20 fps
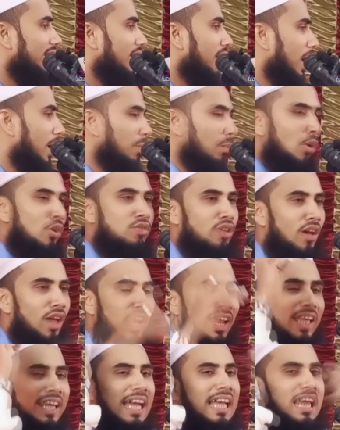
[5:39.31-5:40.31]

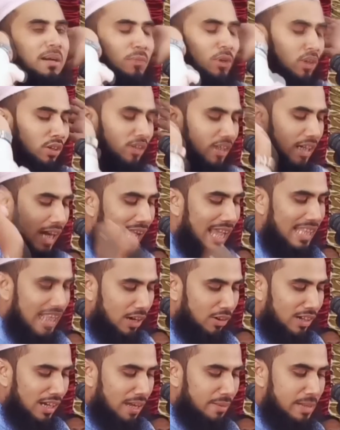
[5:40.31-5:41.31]
মুসল্লিরা এমন কায়দা
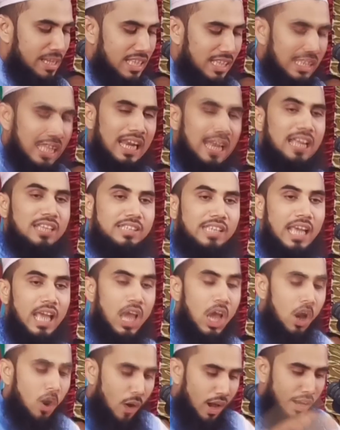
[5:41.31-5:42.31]
এখন নামাজে দাঁড়াইছে
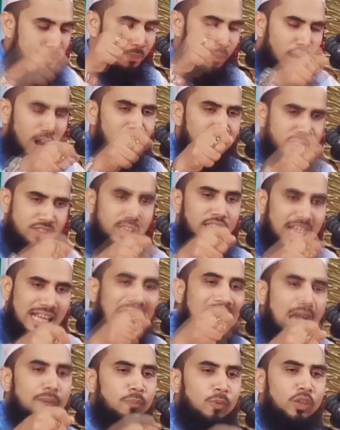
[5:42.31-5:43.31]
ওর বক্সের
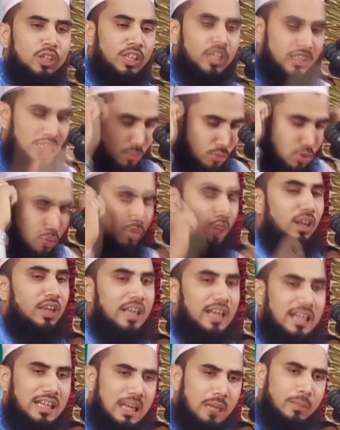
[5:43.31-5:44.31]
কাঁপুনিতে
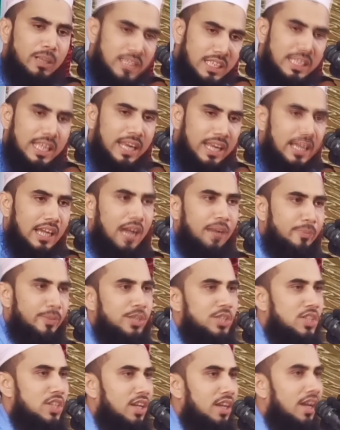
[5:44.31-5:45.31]
মুসল্লিরা নামাজে দাঁড়িয়ে
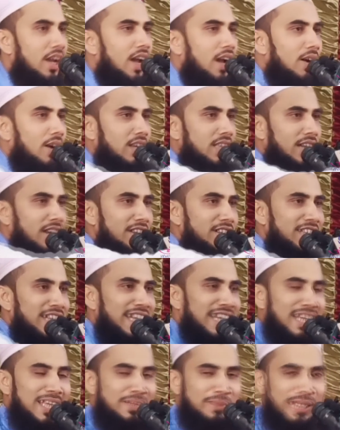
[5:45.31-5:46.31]
কাঁপিচ্ছে কতক্ষণ ঠিক
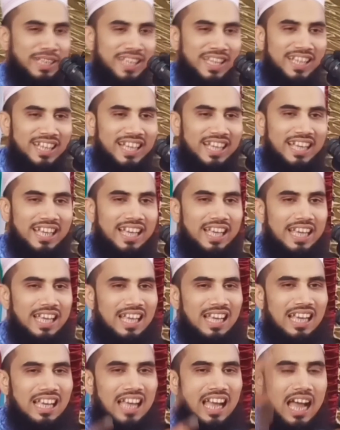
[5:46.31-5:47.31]
না বেঠে
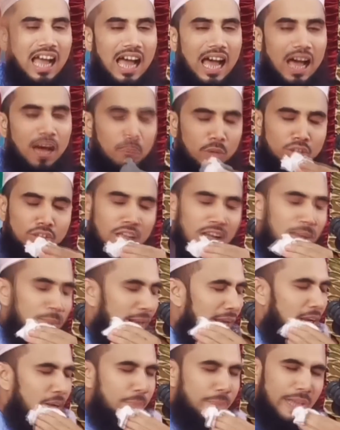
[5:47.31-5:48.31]

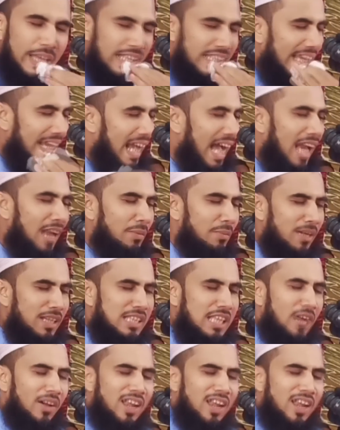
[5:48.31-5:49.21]
মুসলমানের বিয়াতে গান বাজনা করা